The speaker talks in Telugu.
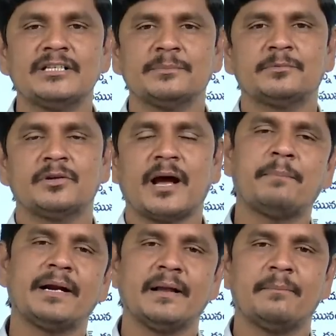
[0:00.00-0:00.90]
అని చెప్తుంటా
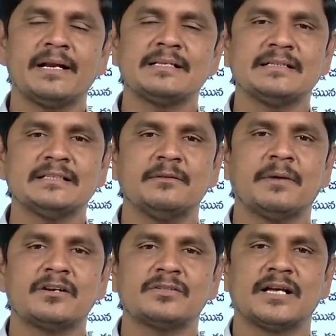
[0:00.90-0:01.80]
అప్పటికే బండి సంజయ్ని
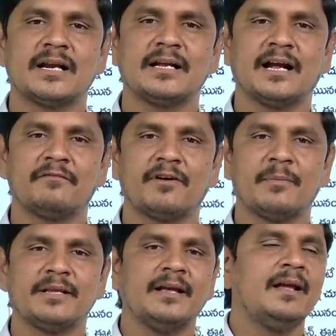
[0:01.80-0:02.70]
మారుస్తారని
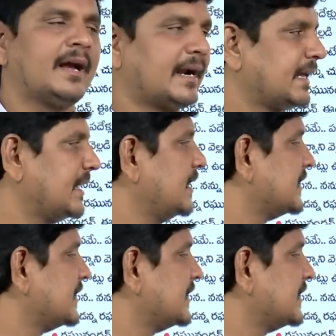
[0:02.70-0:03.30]
కన్ఫామ్ అయింది అంటే